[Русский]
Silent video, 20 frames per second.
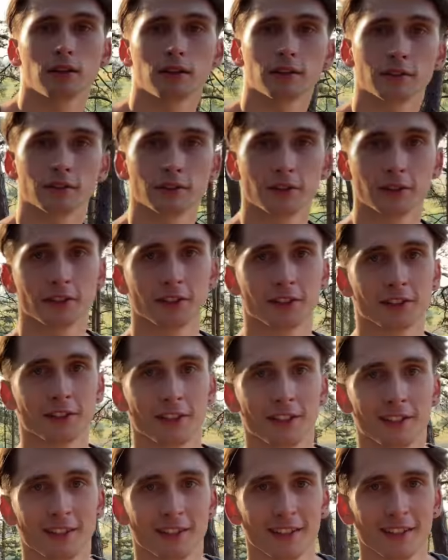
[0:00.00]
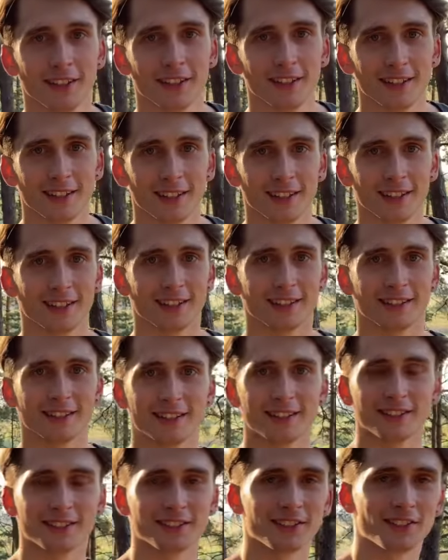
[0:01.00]
или C3
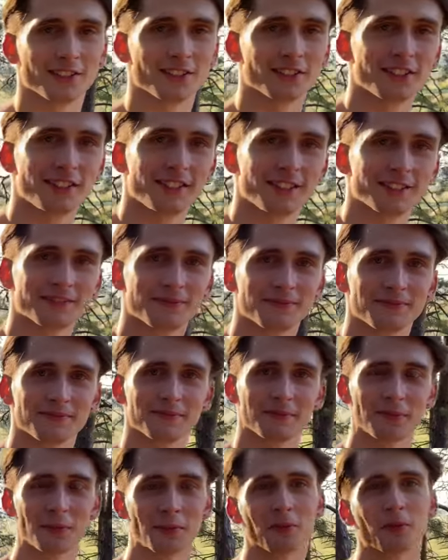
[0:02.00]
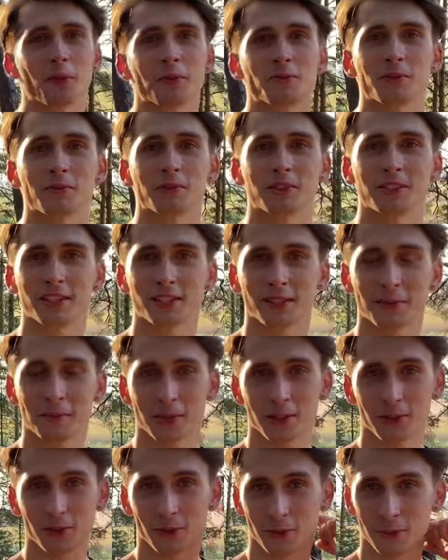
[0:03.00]
или C4, ну, в общем, где-то
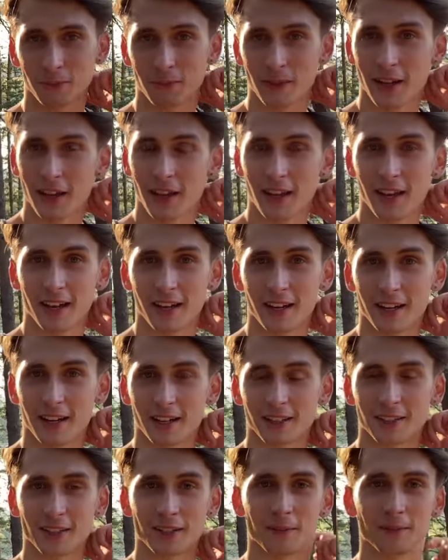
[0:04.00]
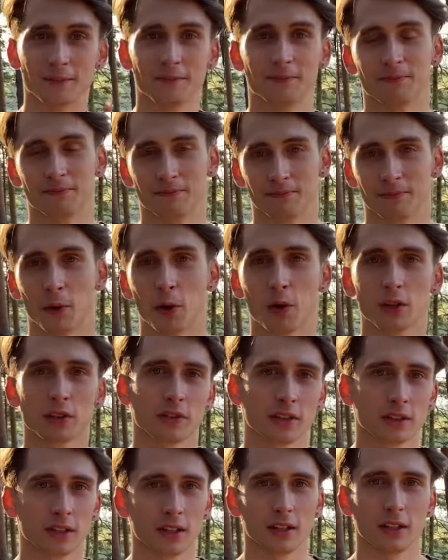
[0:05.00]
между ректором
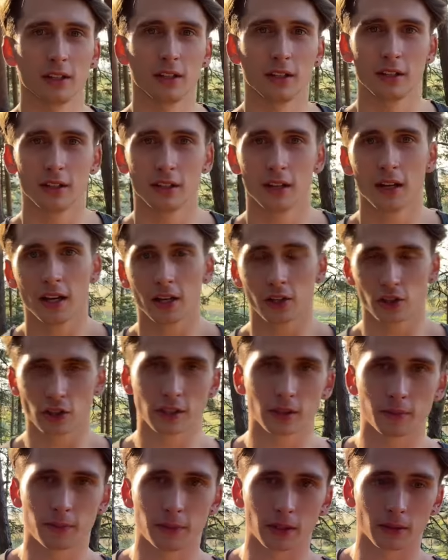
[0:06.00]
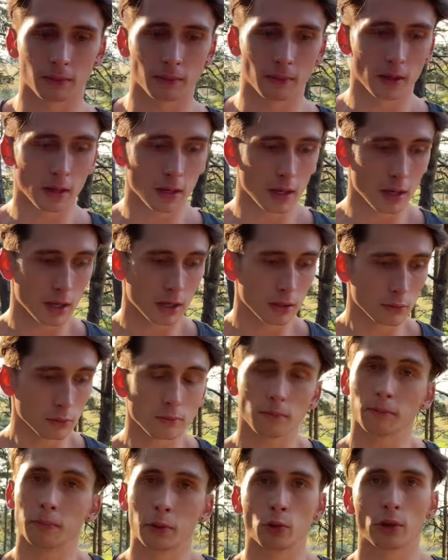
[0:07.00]
Оксфорда и Шекспиром.
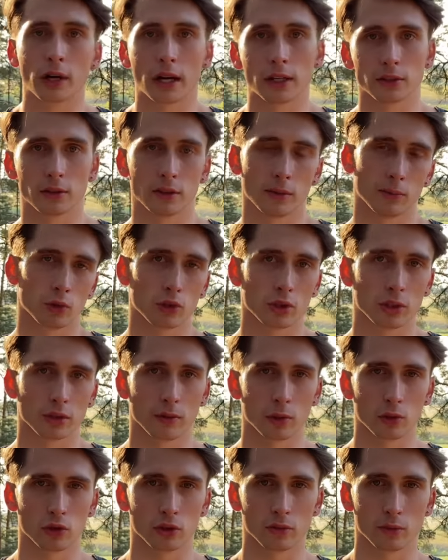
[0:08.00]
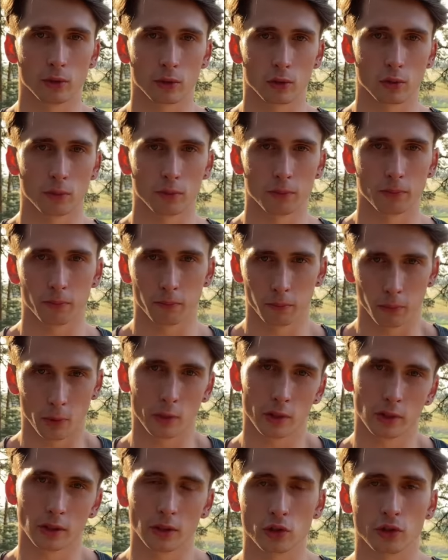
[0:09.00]
Ну, приукрасил немножко свою четверку
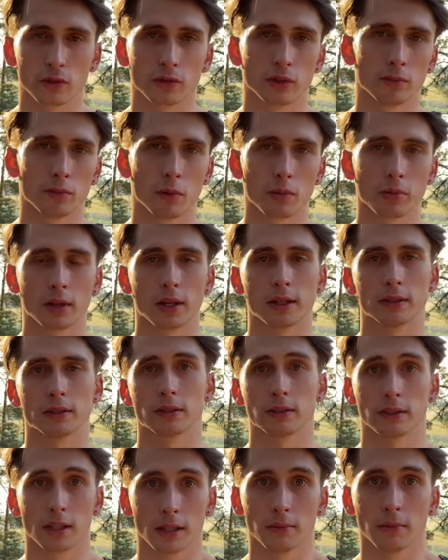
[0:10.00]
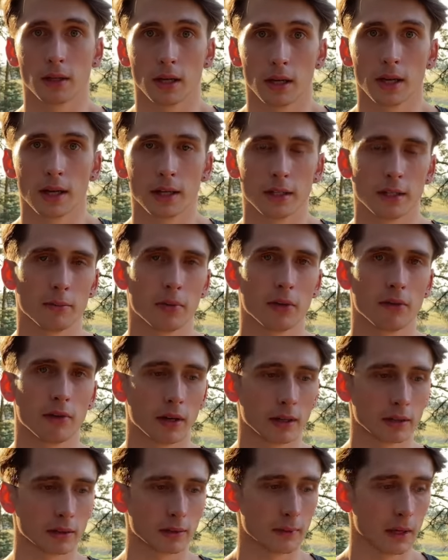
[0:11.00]
по инглишу в седьмом классе, с кем не
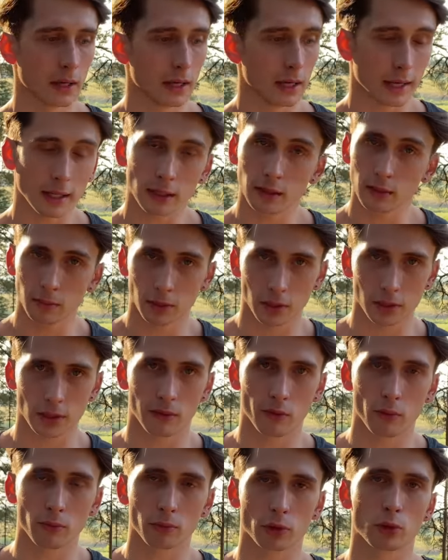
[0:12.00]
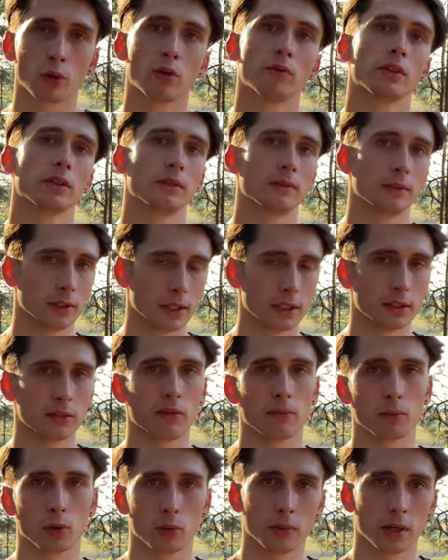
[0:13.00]
бывает. Это мы назовем условно
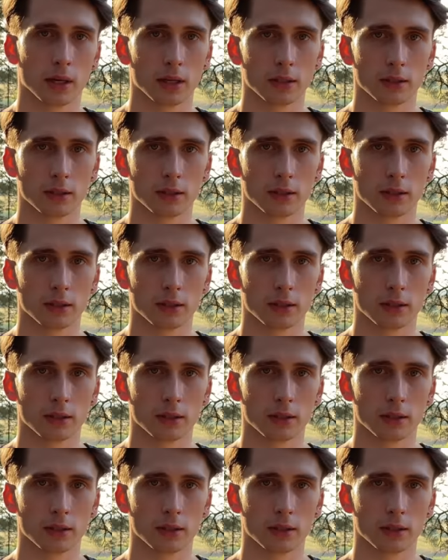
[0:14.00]
действием номер